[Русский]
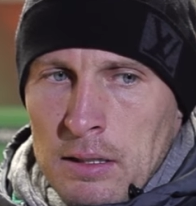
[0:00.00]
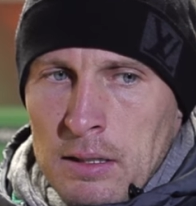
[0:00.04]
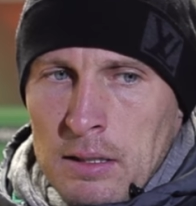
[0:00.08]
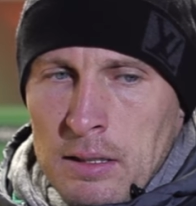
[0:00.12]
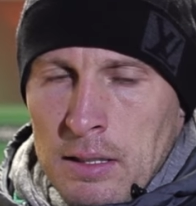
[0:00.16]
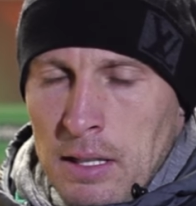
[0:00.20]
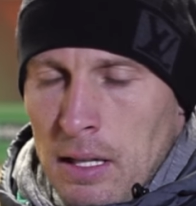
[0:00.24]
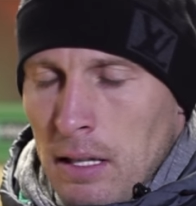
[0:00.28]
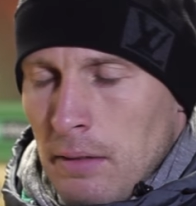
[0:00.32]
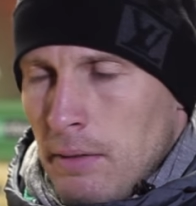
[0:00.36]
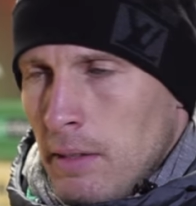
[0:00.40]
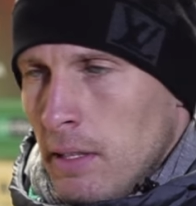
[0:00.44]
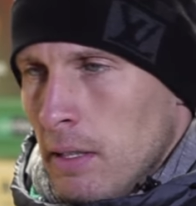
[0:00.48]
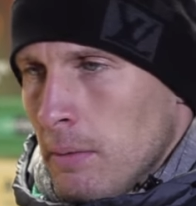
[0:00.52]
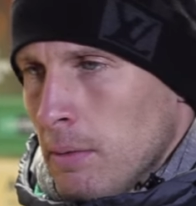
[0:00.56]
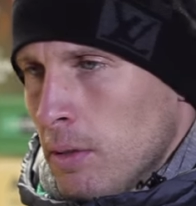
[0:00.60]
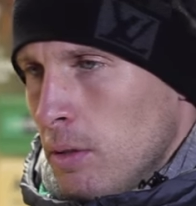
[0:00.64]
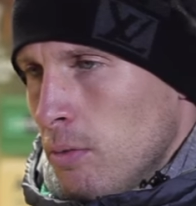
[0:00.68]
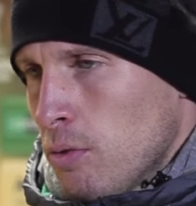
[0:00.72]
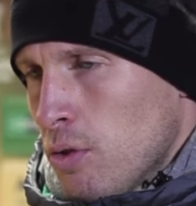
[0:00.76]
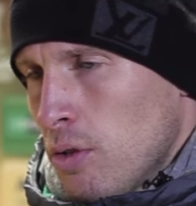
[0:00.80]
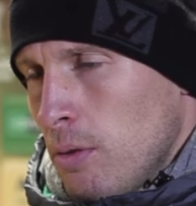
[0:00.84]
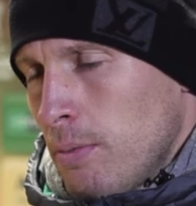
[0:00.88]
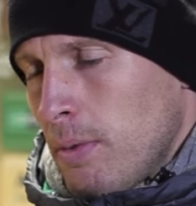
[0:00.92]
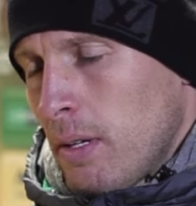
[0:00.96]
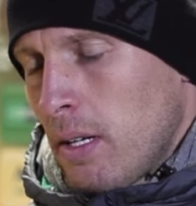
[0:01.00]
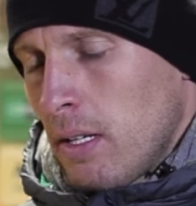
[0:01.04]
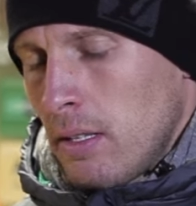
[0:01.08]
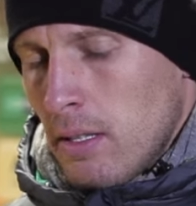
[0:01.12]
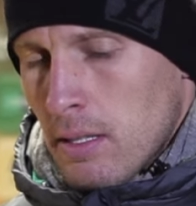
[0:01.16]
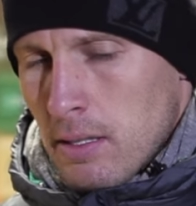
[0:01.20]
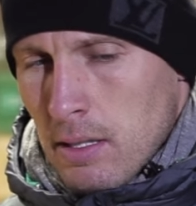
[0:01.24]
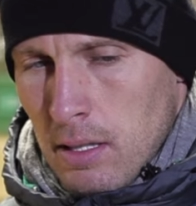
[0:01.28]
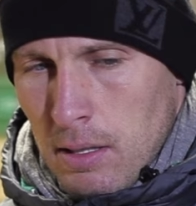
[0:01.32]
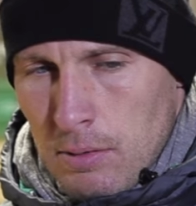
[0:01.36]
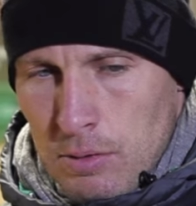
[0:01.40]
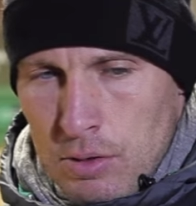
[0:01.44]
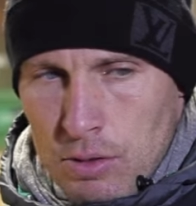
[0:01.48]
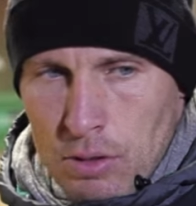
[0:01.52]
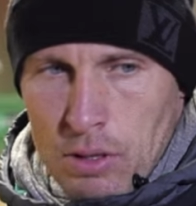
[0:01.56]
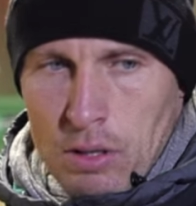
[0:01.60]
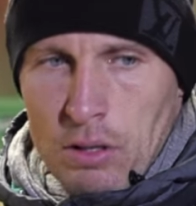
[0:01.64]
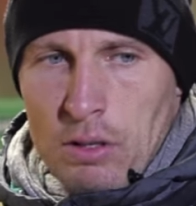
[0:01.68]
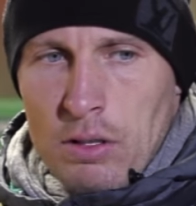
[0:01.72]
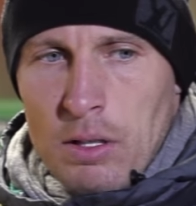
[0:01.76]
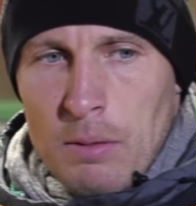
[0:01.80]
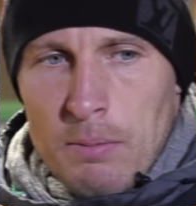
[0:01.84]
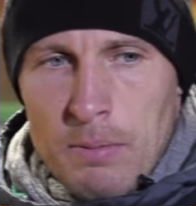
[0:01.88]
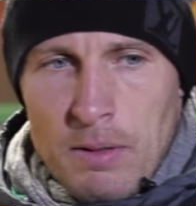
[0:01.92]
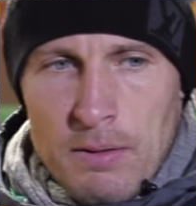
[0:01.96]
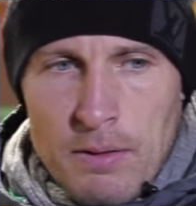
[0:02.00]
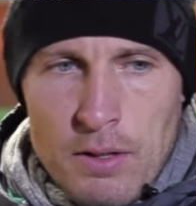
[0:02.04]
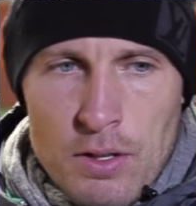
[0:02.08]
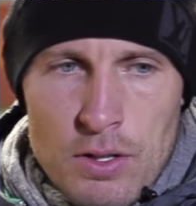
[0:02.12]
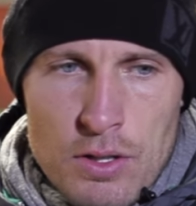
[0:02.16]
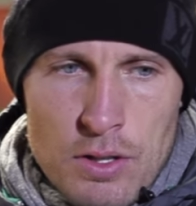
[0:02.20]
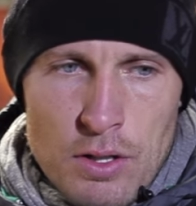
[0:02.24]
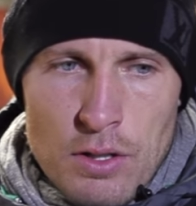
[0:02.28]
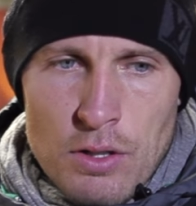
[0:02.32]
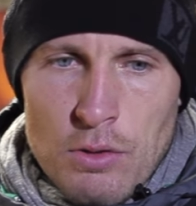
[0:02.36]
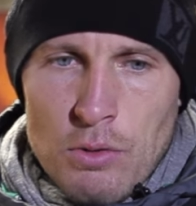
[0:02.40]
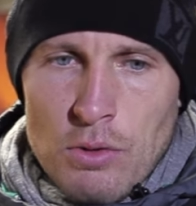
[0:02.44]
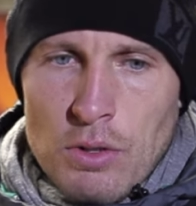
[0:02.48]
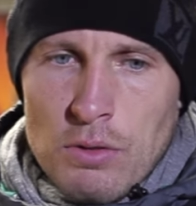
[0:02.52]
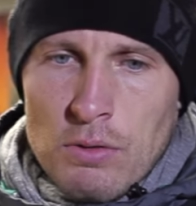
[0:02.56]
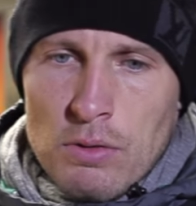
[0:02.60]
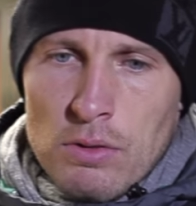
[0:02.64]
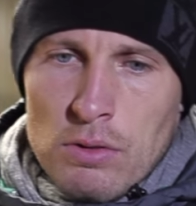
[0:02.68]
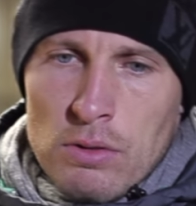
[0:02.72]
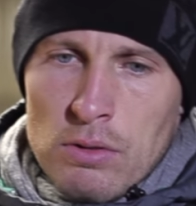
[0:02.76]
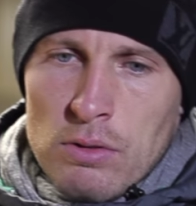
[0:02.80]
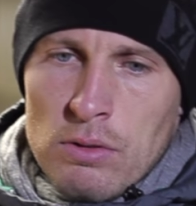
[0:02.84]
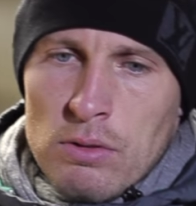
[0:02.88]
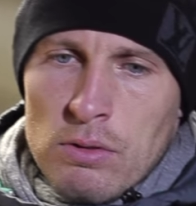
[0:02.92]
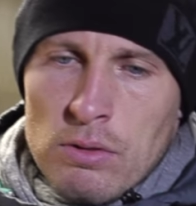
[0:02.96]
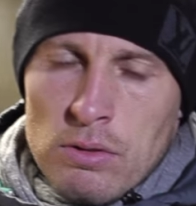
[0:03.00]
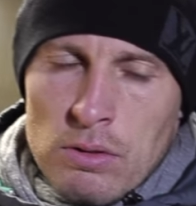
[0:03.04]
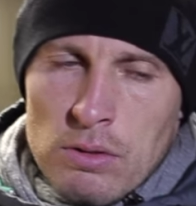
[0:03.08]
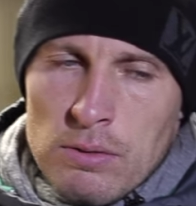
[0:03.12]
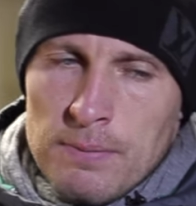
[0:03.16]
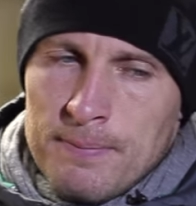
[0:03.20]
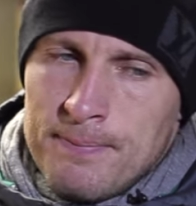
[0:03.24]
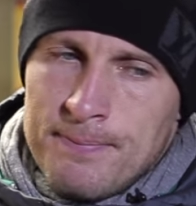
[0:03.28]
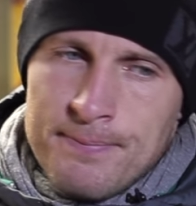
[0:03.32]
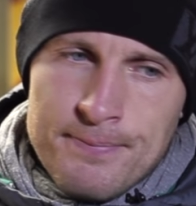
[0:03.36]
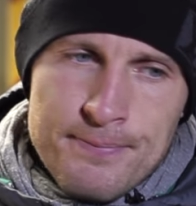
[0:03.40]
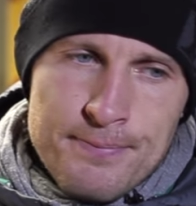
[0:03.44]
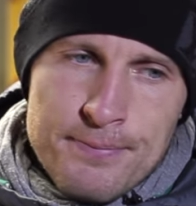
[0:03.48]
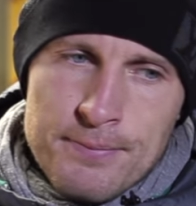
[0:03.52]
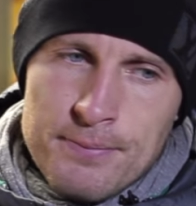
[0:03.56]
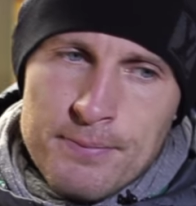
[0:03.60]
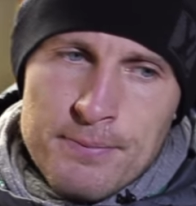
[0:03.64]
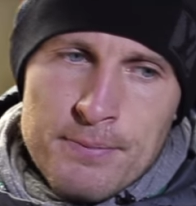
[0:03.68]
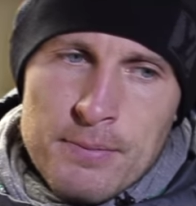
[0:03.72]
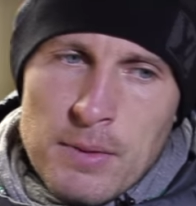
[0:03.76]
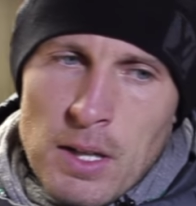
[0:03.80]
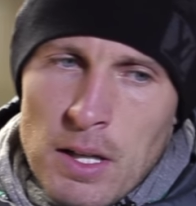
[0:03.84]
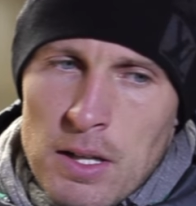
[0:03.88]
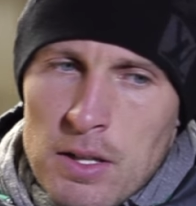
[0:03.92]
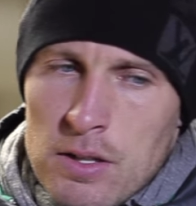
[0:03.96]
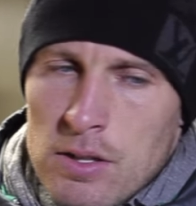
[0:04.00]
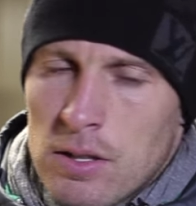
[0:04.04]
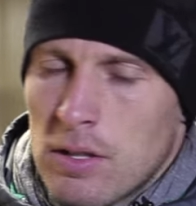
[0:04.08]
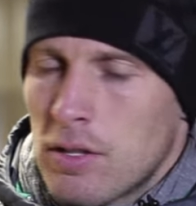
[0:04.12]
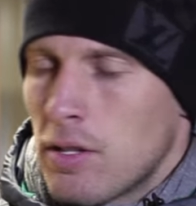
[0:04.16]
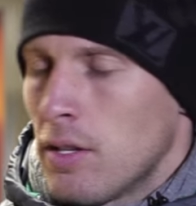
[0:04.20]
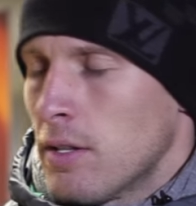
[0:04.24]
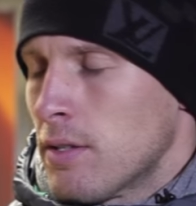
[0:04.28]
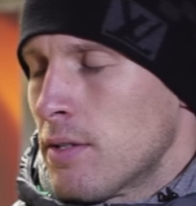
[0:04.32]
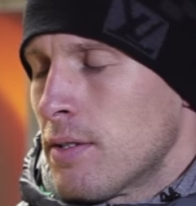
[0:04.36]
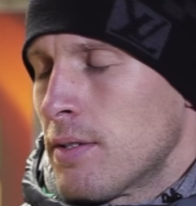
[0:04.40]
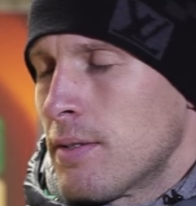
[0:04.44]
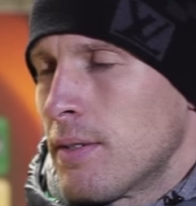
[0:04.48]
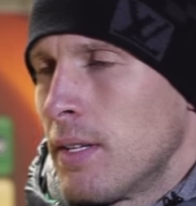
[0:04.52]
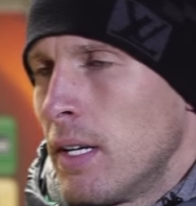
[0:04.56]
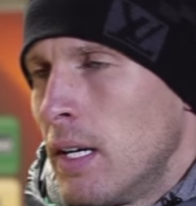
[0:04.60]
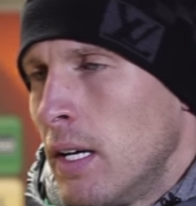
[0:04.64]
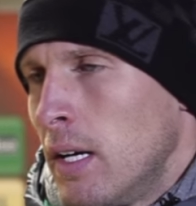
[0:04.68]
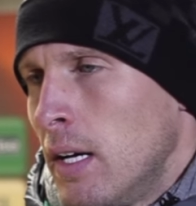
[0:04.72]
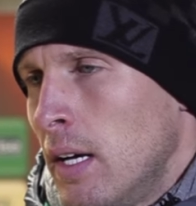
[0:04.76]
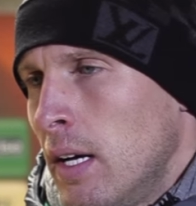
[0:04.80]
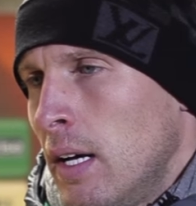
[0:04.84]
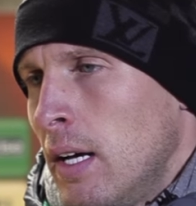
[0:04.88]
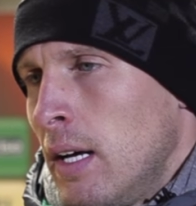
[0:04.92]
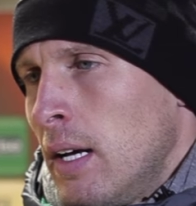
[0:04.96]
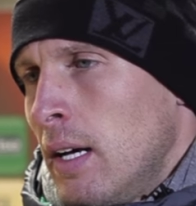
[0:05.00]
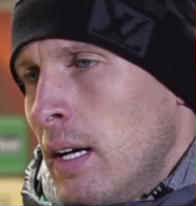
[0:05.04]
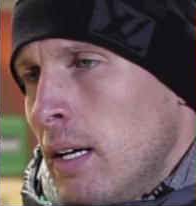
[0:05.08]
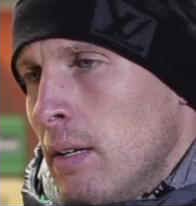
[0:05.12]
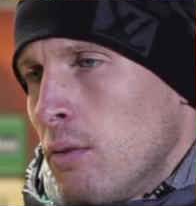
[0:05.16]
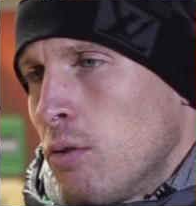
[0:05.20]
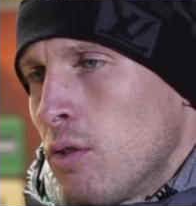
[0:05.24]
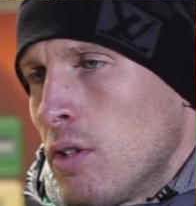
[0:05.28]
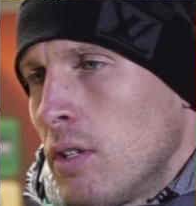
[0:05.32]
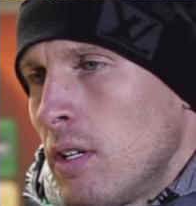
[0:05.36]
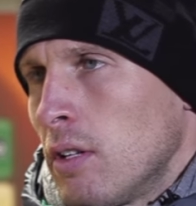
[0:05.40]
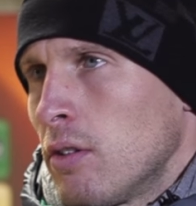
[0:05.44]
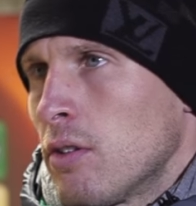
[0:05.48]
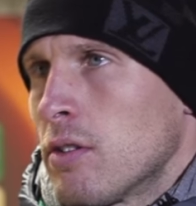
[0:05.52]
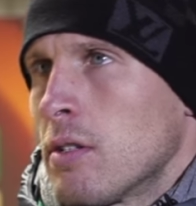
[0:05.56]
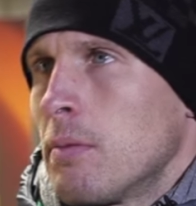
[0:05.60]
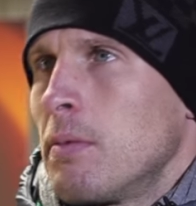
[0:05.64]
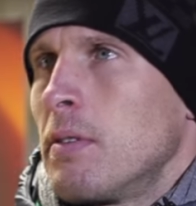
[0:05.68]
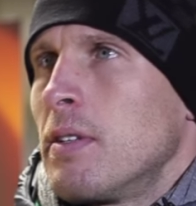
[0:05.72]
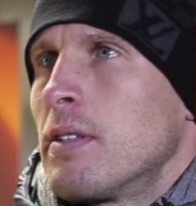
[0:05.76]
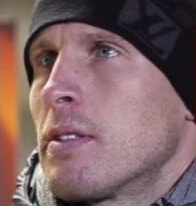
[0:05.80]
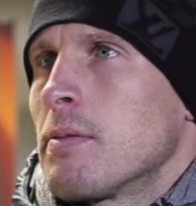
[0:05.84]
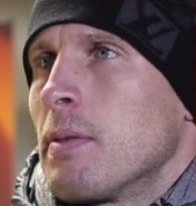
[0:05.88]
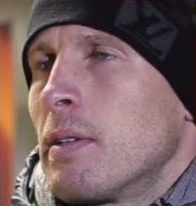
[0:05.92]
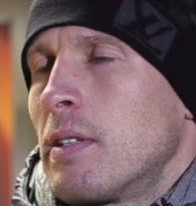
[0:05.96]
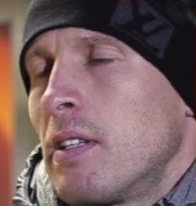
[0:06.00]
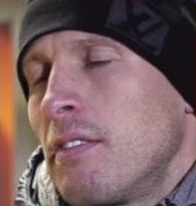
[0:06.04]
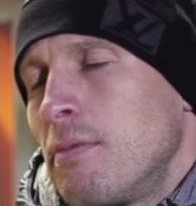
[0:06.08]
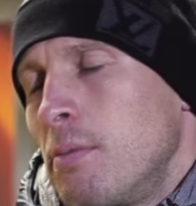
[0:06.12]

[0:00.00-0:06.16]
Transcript: Делвина, потому что пока не знаем, что какое там повреждение у него. Но, конечно, сейчас уже надо забить и смотреть